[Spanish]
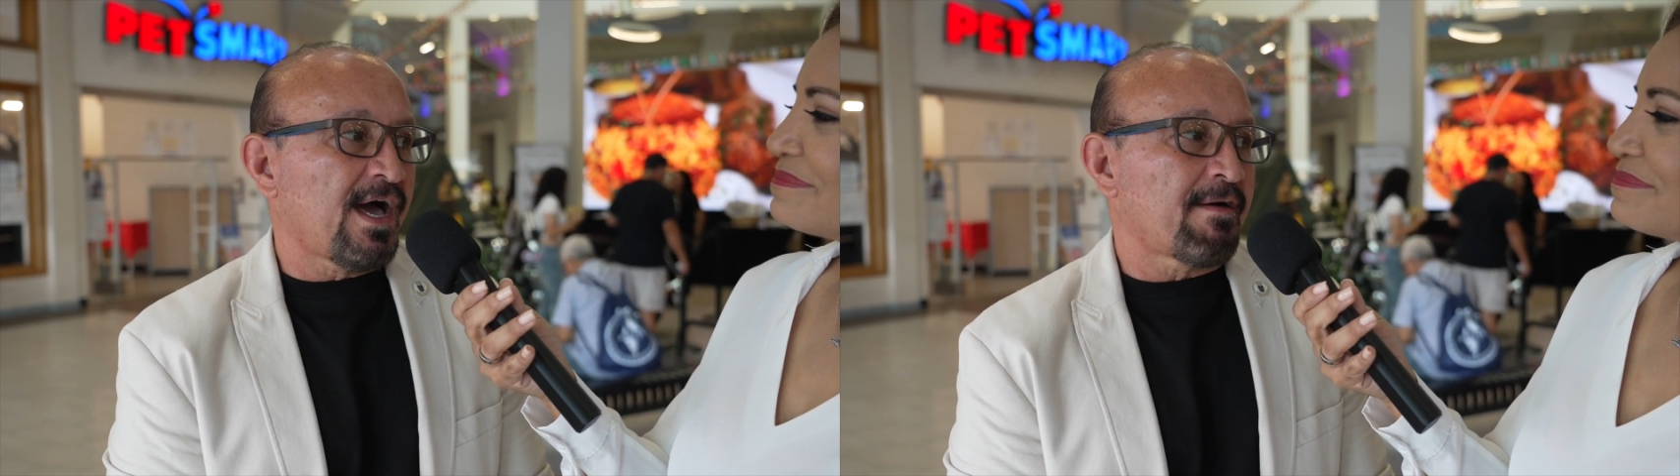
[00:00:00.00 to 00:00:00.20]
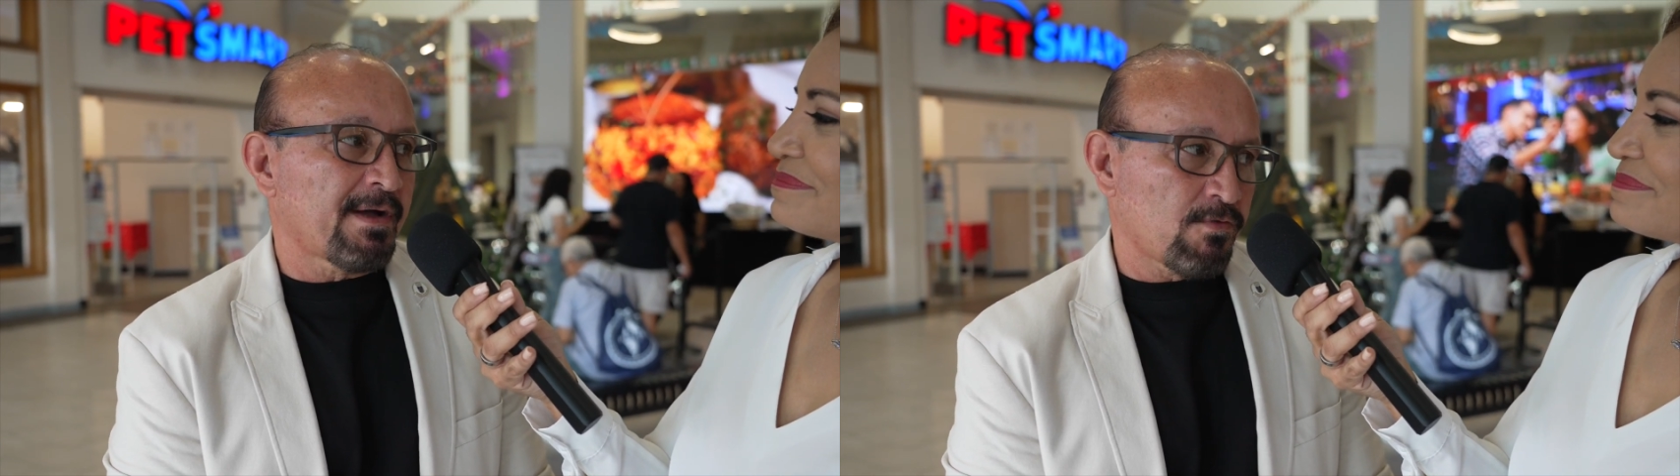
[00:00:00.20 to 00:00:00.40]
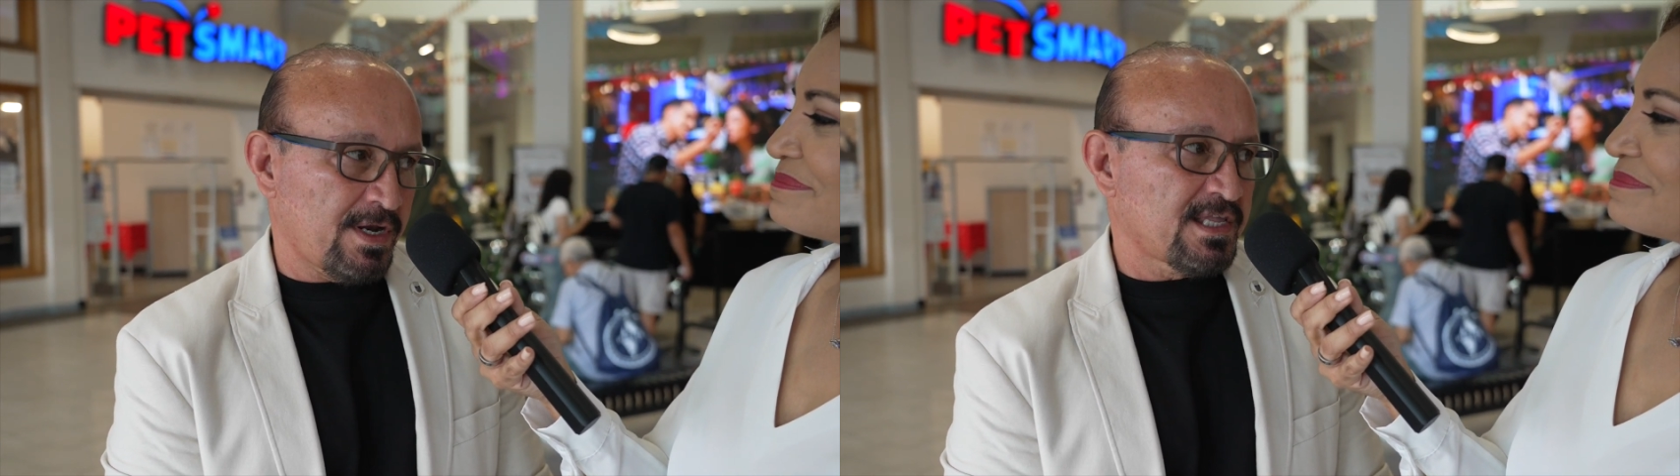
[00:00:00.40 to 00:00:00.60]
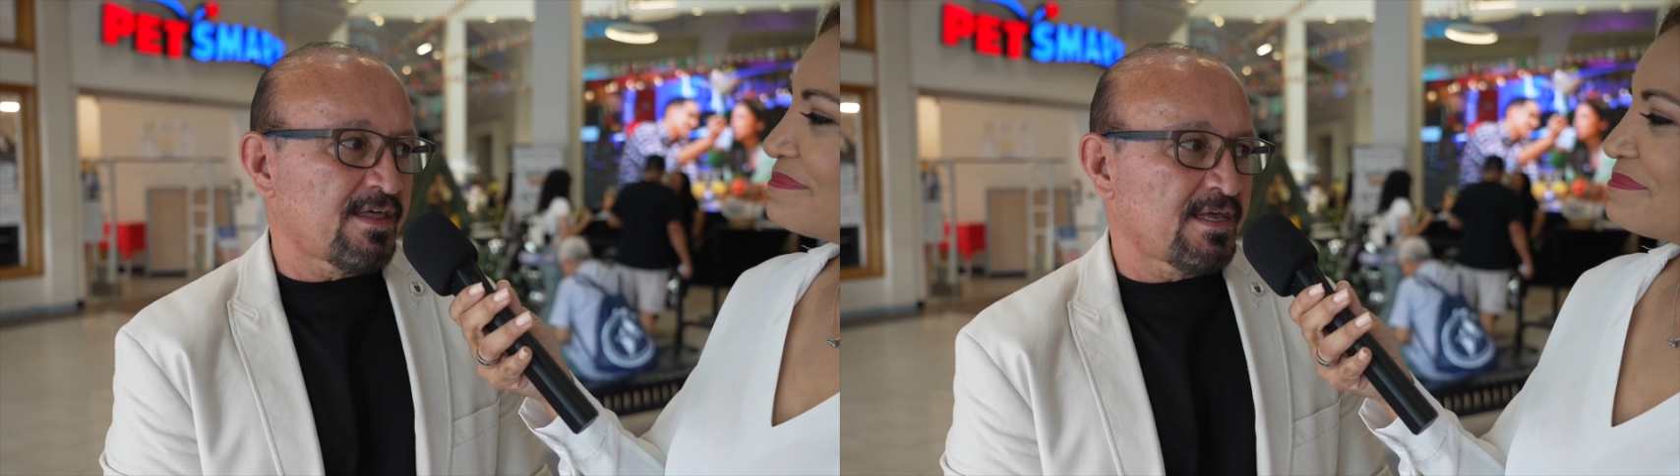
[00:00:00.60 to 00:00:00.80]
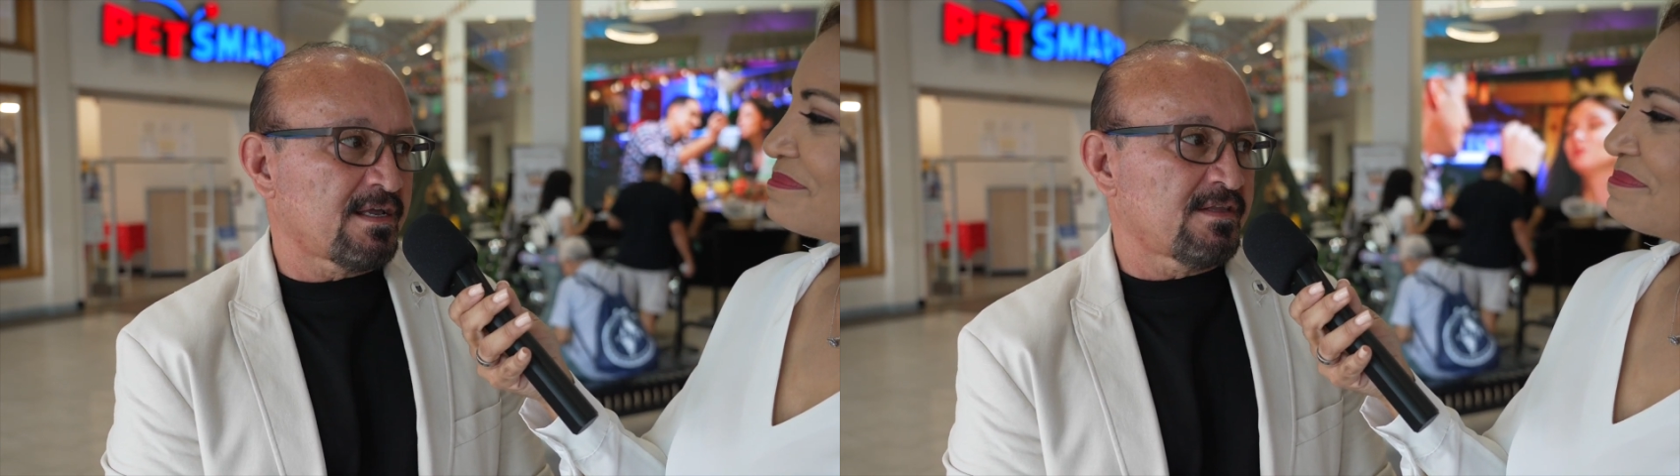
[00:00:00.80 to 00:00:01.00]
a la vanguardia
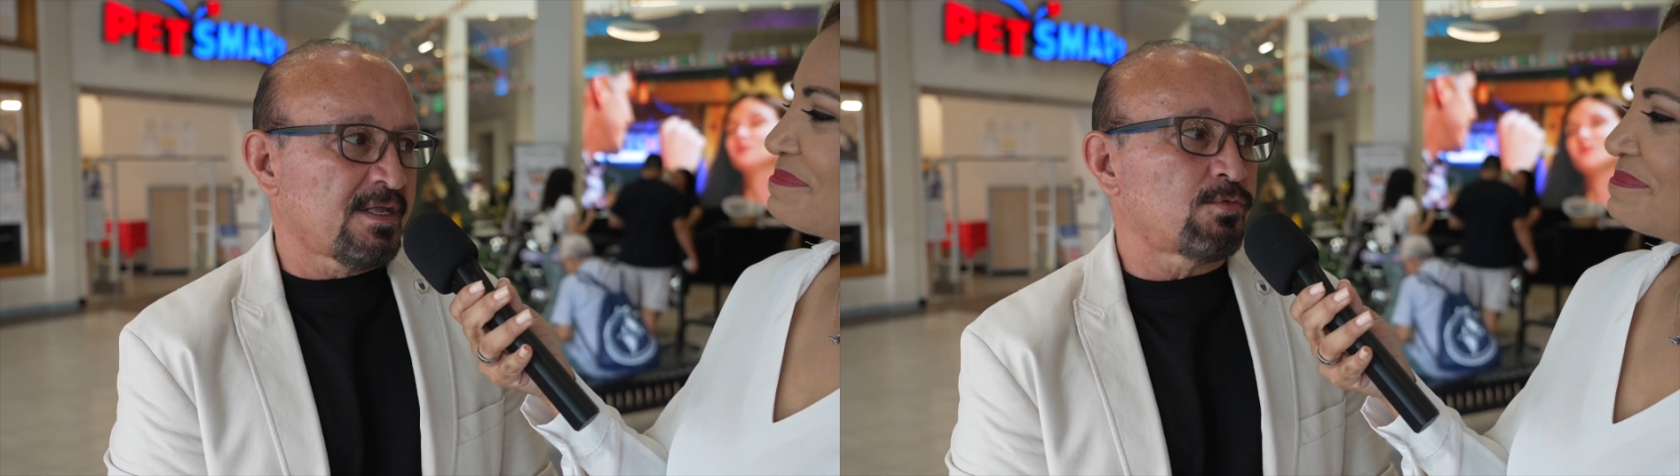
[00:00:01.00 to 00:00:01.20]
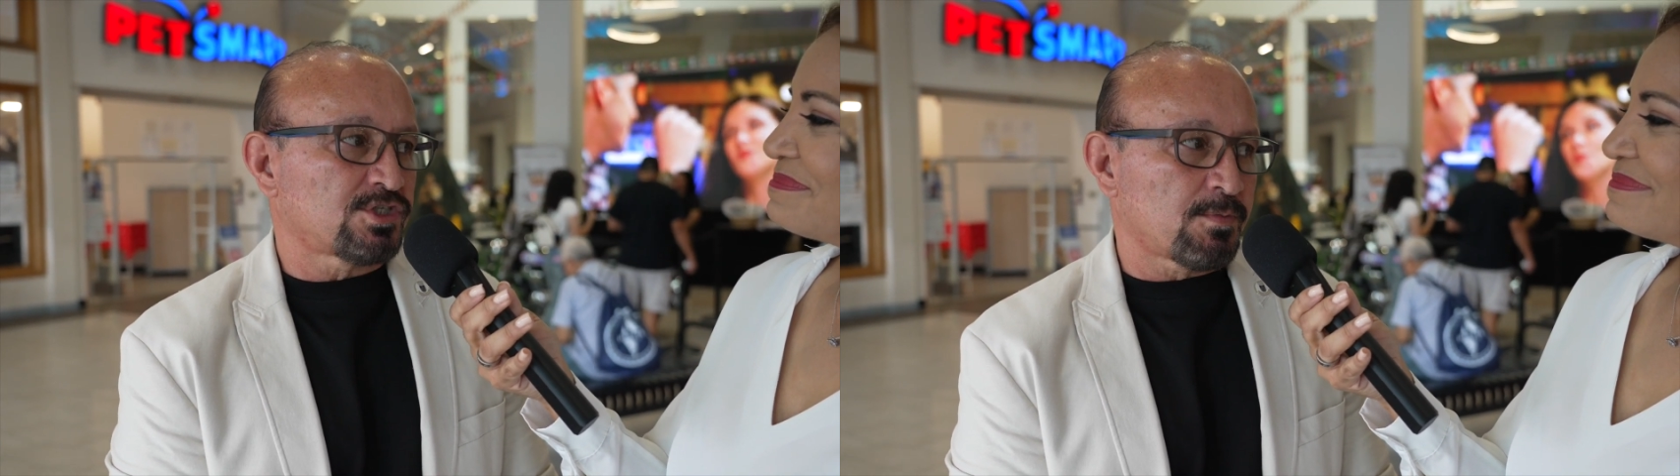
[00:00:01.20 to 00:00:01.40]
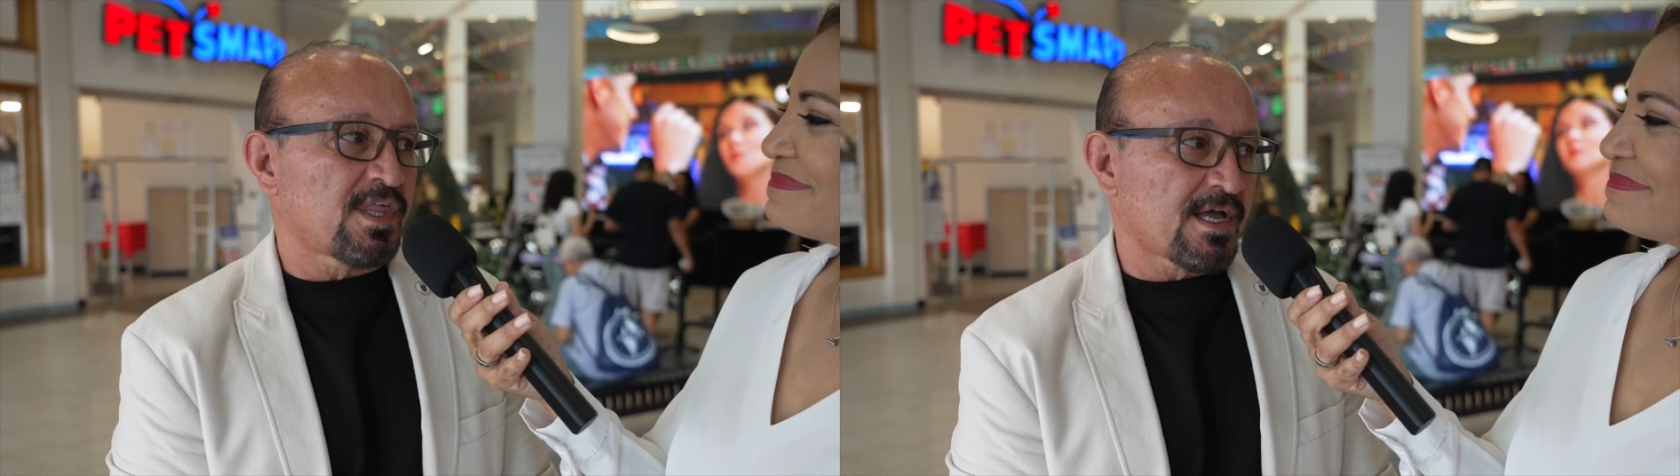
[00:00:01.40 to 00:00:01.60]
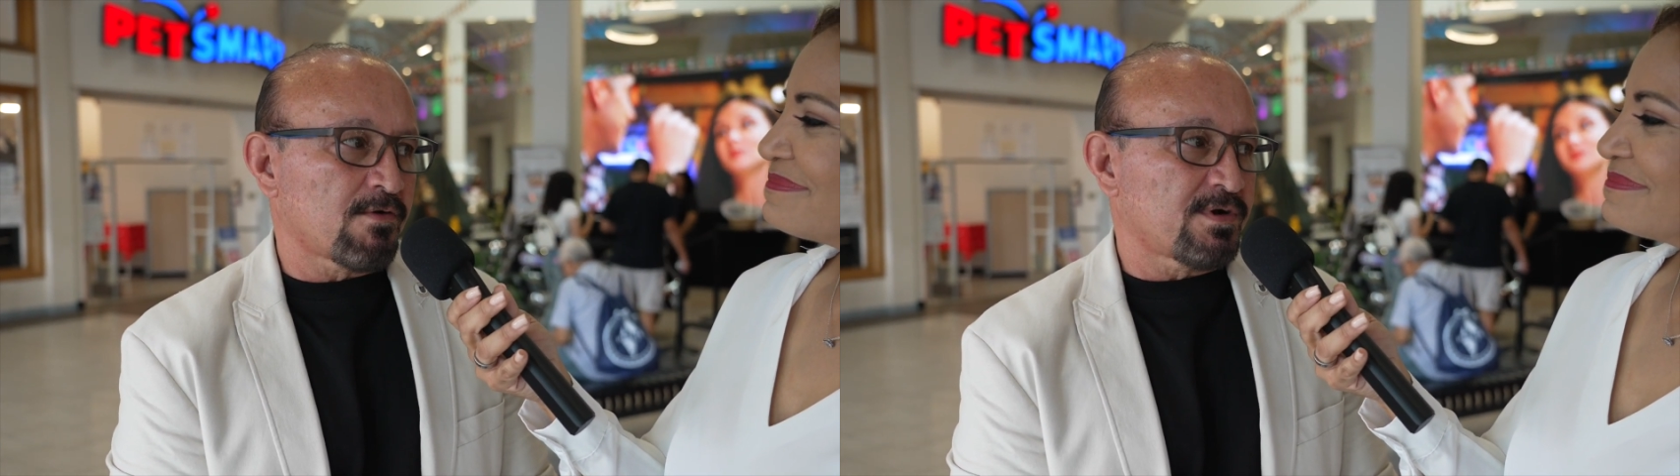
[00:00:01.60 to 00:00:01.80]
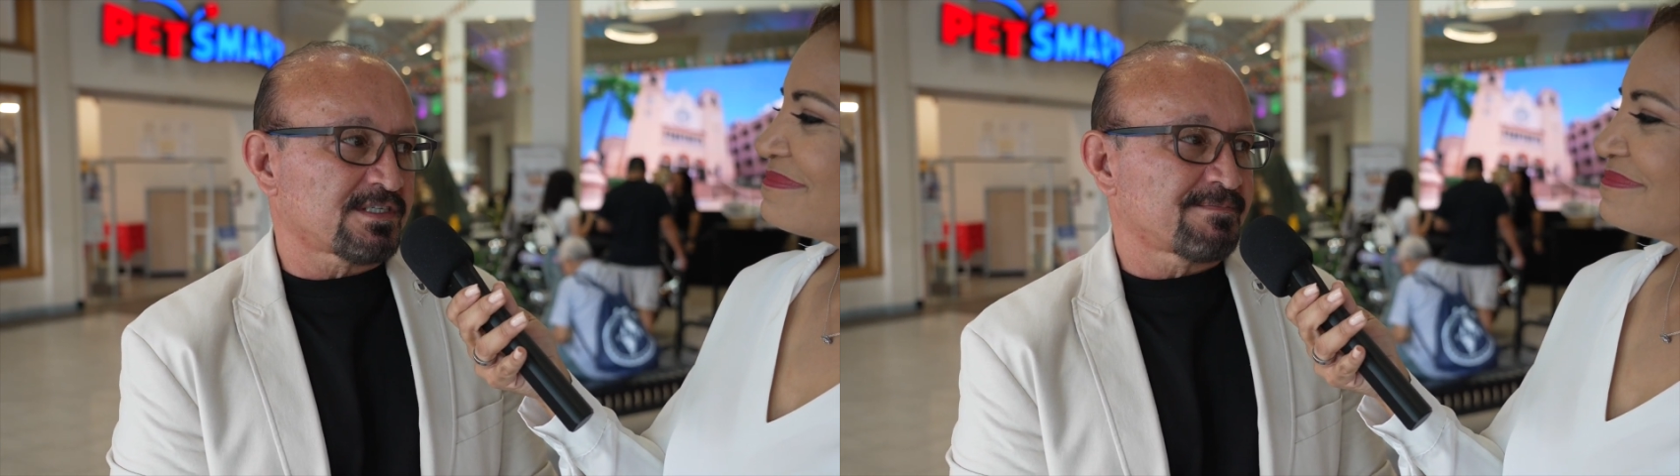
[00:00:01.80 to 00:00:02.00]
del municipio de
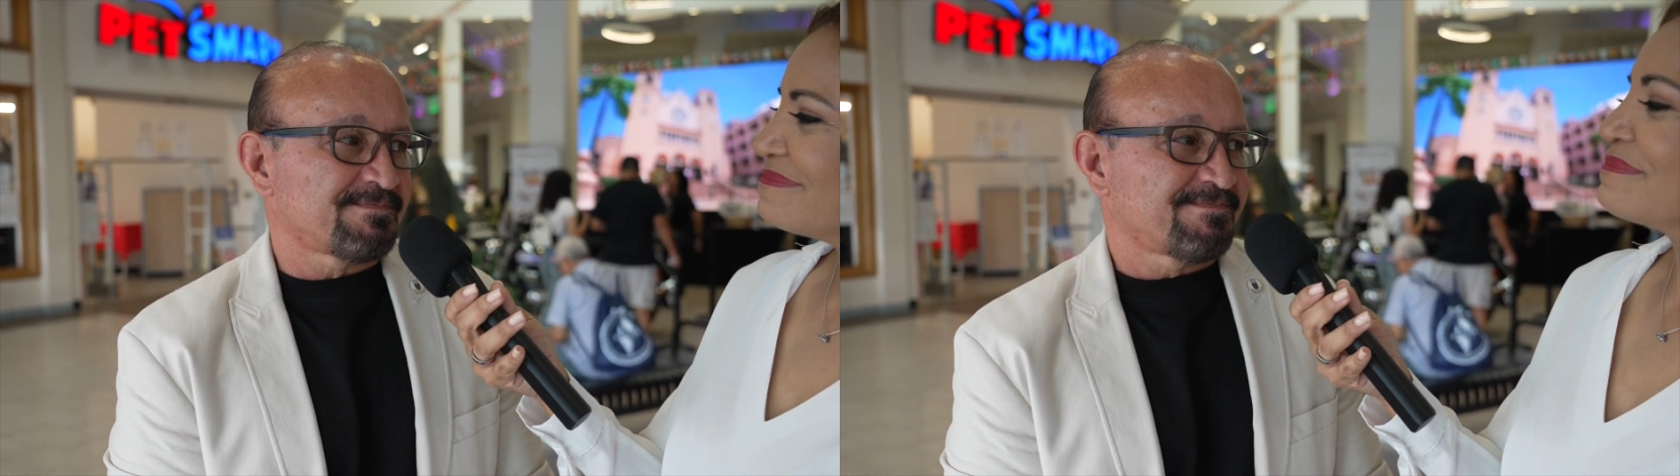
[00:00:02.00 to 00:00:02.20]
Caguas.